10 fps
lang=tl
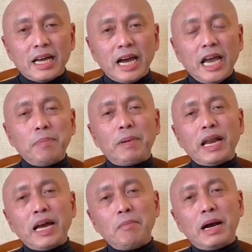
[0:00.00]
ay
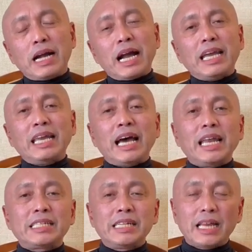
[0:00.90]
parang
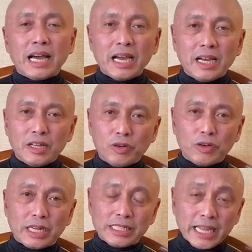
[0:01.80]
magkakilala sila
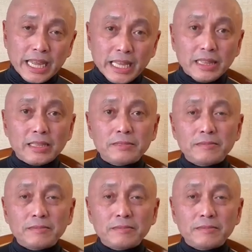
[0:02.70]
nung nasa gate